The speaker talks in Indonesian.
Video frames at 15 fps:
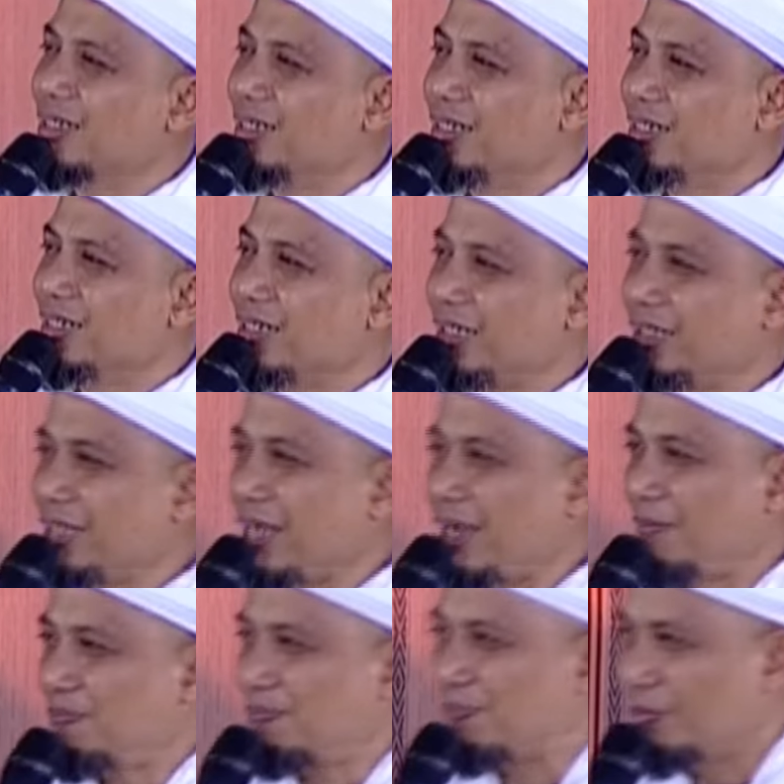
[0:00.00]

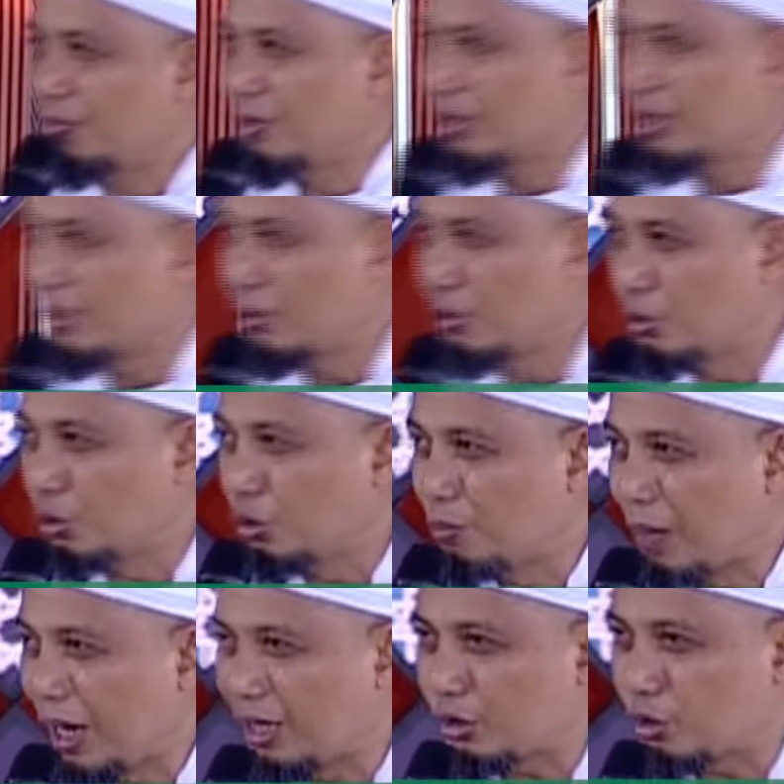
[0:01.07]
Setiap huruf
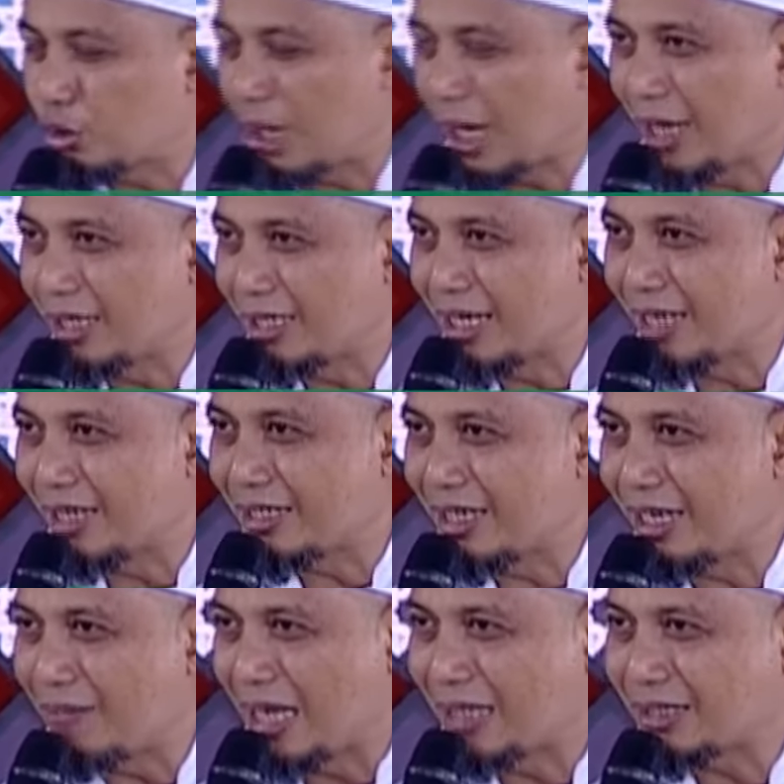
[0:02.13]
Al-Quran yang
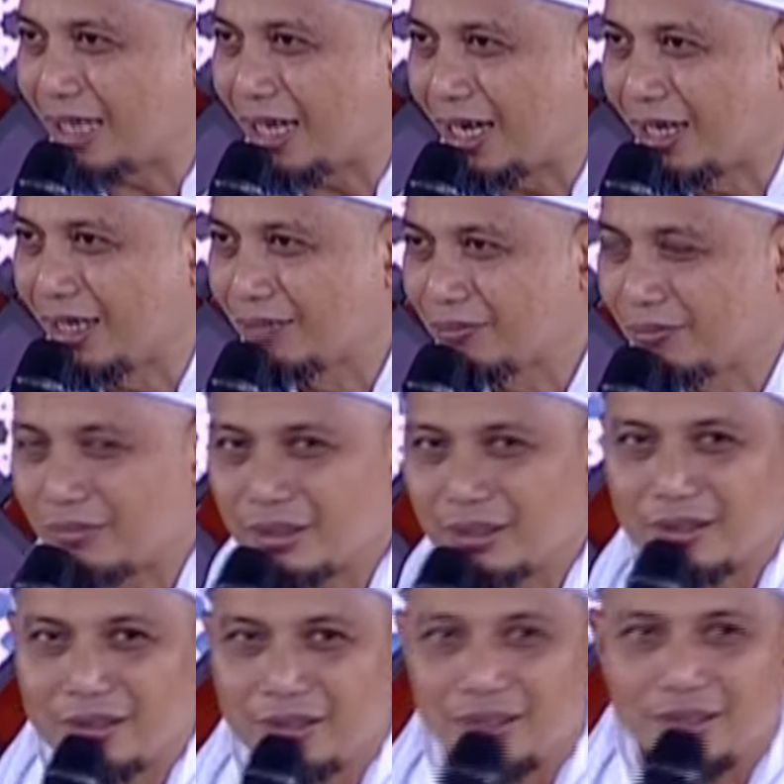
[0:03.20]
dia baca,
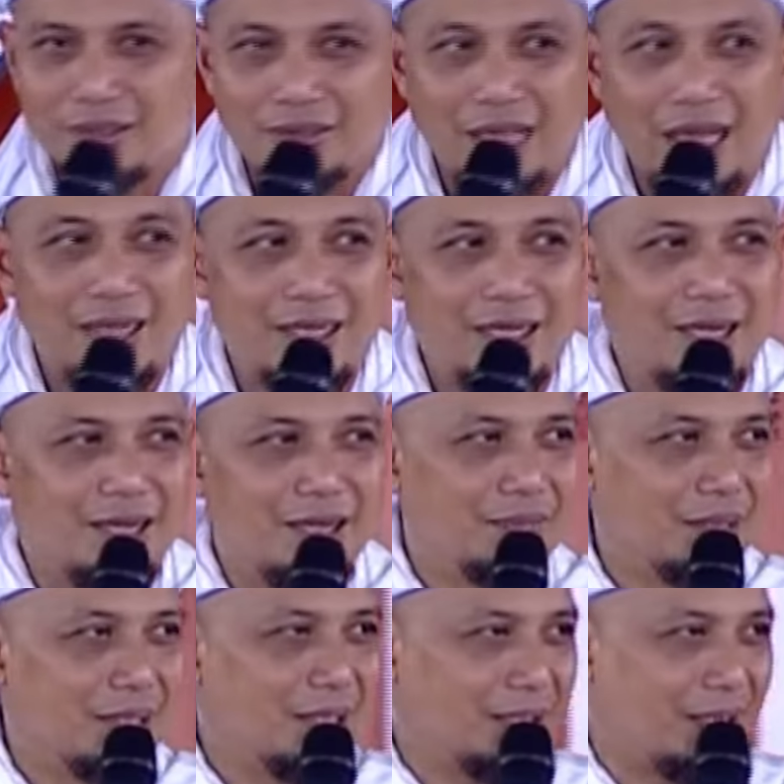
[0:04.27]
tangga
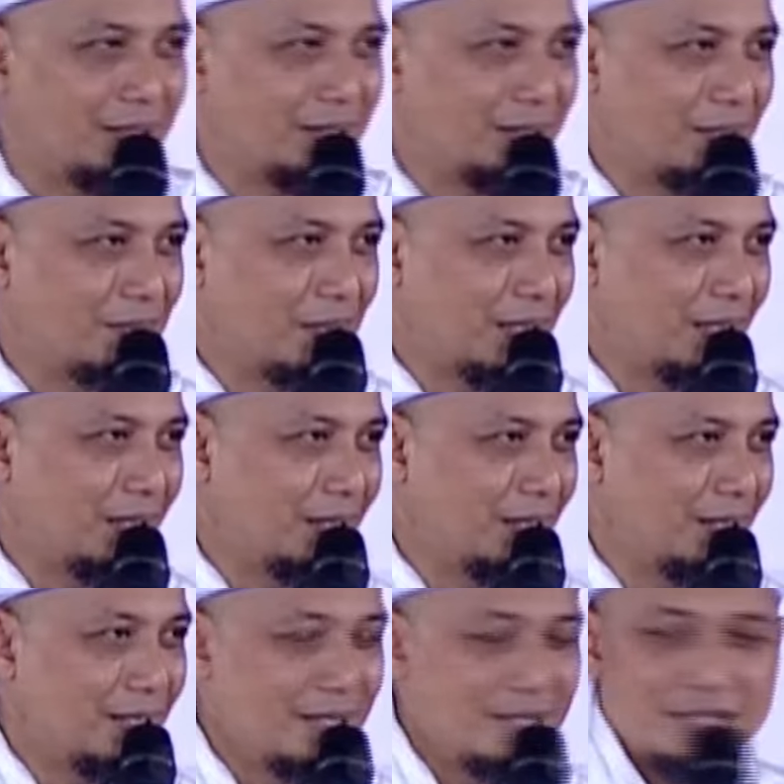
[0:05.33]
mendekat kepada Allah.